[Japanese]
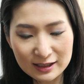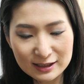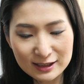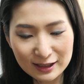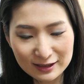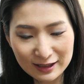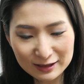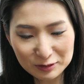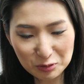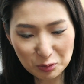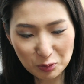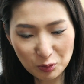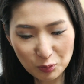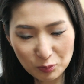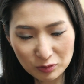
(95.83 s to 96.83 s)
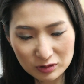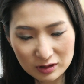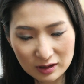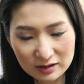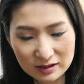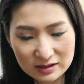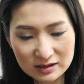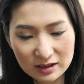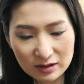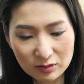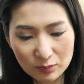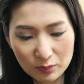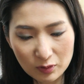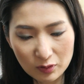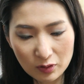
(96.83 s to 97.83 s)
的だなと思ったんですけれど
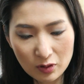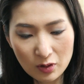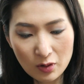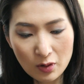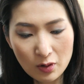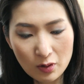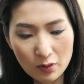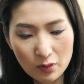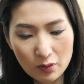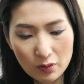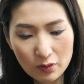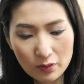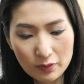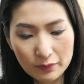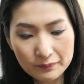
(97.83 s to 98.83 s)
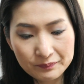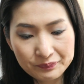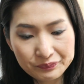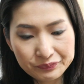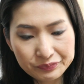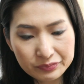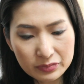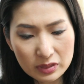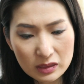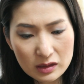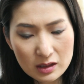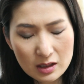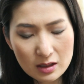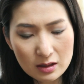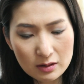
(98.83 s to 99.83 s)
も、お
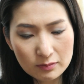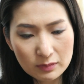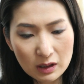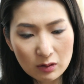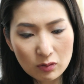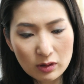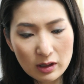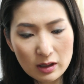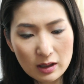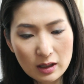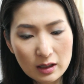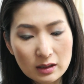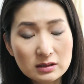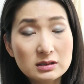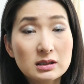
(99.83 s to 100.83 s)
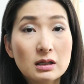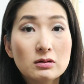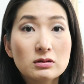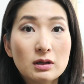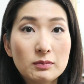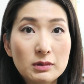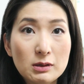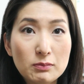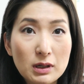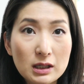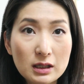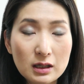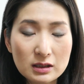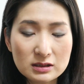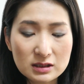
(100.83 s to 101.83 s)
まあこれ使うために
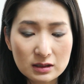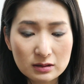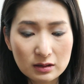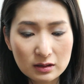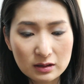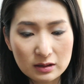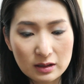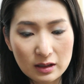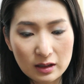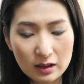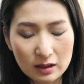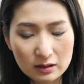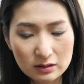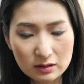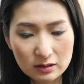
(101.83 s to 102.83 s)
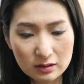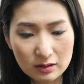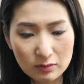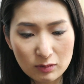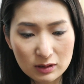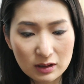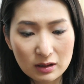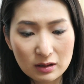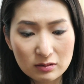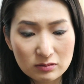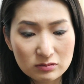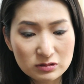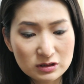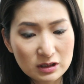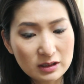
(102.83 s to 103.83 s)
毎回洗濯機で洗わな
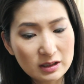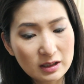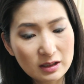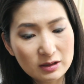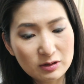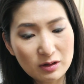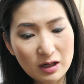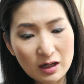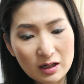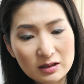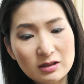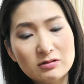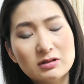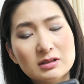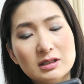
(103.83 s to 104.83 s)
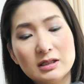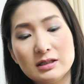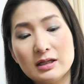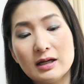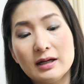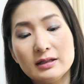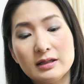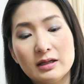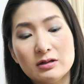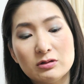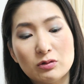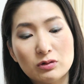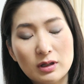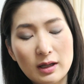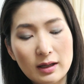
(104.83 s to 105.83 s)
くちゃいけないというか、洗ってくださいって書いている
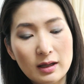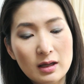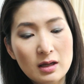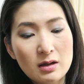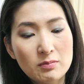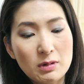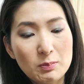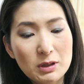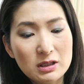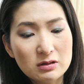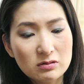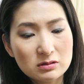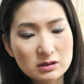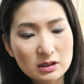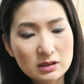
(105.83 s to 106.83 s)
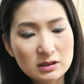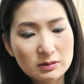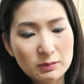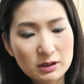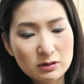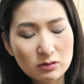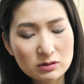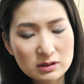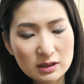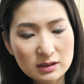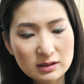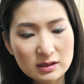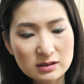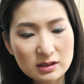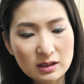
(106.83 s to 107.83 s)
ので、まあ、めんどくさいっちゃめんどくさ
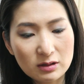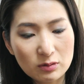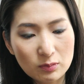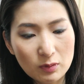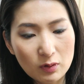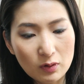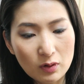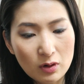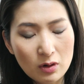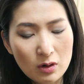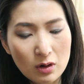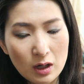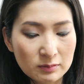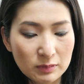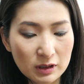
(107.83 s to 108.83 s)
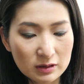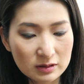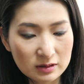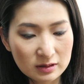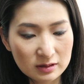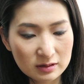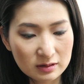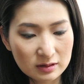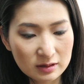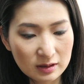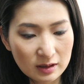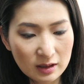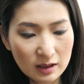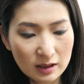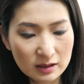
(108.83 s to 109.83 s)
いんですけれども、まあ
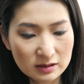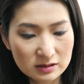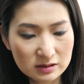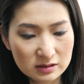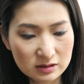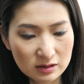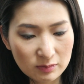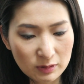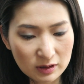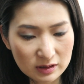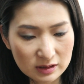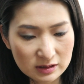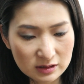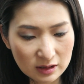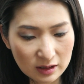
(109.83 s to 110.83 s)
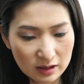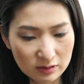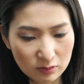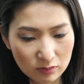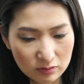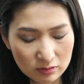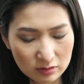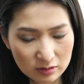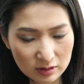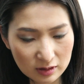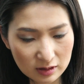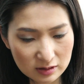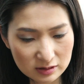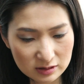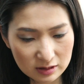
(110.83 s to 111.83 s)
手洗いすればいいんじゃないのって
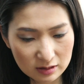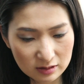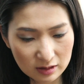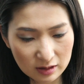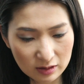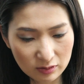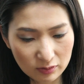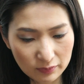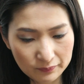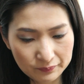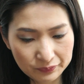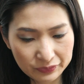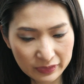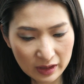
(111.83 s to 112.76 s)
感じなんだけど、